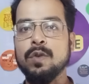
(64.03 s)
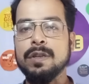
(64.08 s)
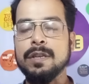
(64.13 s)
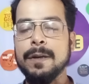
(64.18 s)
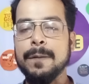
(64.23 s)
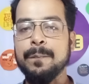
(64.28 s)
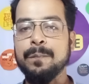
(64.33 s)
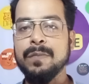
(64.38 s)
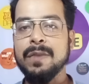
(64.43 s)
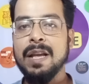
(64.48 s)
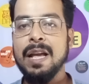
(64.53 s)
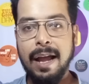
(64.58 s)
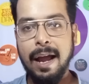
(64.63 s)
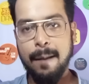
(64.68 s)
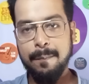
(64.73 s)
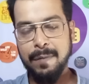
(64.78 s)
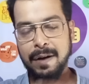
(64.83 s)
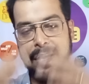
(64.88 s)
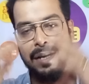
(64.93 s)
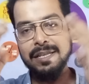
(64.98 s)
করতে
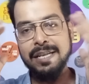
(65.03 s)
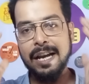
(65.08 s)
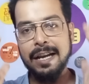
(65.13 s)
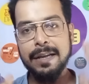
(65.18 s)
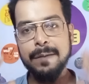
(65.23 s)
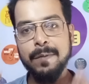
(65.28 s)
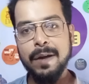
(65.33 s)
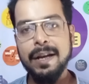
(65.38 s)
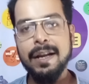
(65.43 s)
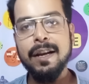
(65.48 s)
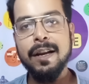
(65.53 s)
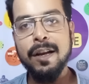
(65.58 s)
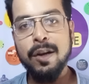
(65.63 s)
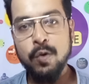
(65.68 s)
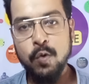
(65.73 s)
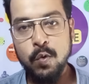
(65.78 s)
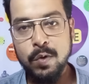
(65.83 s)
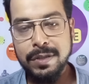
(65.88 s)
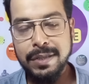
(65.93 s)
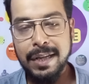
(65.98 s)
আপনারা শাকিব খানের এই
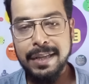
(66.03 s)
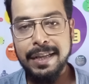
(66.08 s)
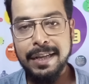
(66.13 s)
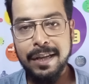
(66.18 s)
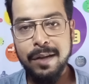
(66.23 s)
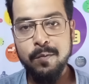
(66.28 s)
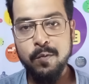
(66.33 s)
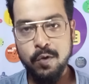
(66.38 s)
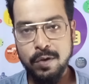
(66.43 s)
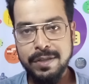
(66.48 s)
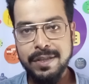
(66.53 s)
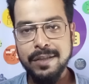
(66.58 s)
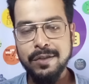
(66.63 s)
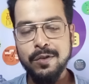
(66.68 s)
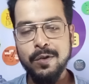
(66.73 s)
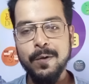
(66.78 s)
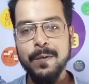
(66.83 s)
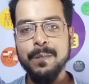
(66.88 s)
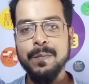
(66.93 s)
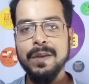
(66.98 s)
লুকটা দেখে বলছেন
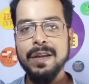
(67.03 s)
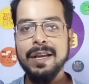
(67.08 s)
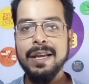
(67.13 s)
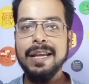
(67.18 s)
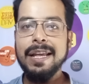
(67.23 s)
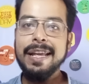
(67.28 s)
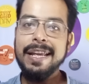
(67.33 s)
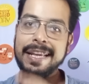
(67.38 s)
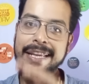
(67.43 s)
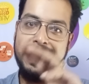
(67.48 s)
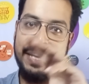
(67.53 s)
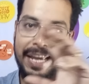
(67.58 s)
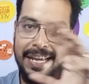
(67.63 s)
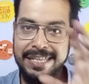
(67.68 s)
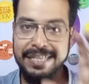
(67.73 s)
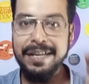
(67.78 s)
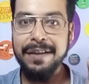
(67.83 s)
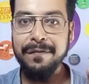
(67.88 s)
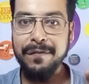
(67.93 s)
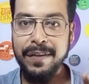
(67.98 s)
তো
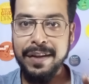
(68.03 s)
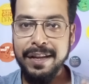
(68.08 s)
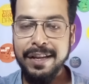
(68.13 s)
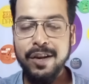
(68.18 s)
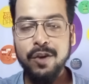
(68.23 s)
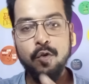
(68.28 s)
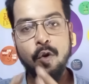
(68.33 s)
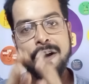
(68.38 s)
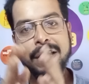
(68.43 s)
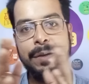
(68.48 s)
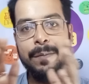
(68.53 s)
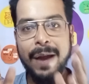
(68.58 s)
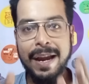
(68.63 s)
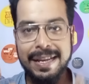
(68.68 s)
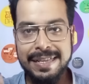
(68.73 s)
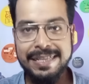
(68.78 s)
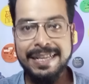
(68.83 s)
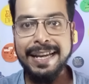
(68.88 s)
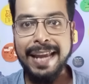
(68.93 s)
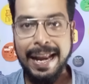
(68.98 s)
কেজিএফে রকি
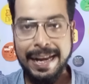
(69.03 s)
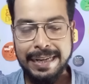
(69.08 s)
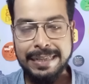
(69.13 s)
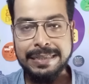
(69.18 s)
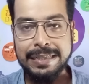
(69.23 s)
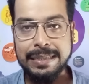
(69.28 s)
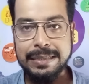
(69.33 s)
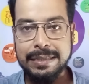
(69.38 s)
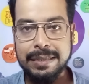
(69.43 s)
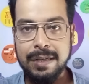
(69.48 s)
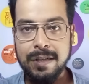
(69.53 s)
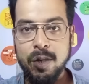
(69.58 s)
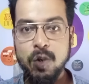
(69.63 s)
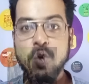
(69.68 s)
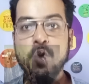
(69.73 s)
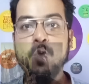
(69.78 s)
ভাইয়ের যে ক্যারেক্টারটা